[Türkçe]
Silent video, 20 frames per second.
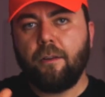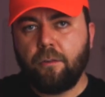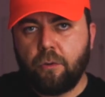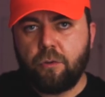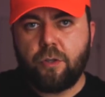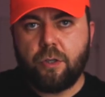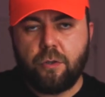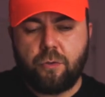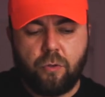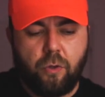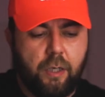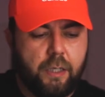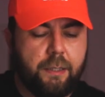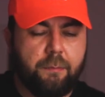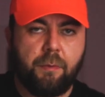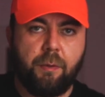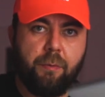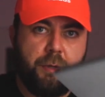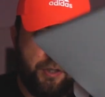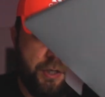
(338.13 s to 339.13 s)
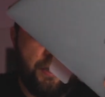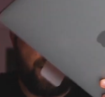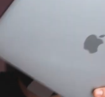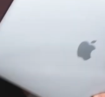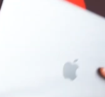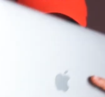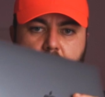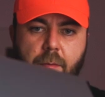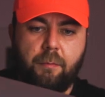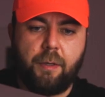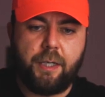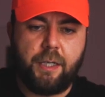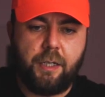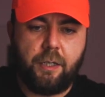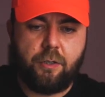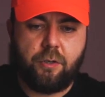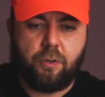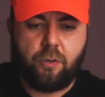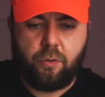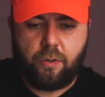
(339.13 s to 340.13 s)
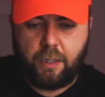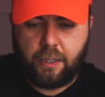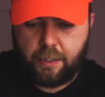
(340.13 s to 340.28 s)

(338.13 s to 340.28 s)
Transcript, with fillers: az önce de söylediğim gibi içerisinden makine çıkıyor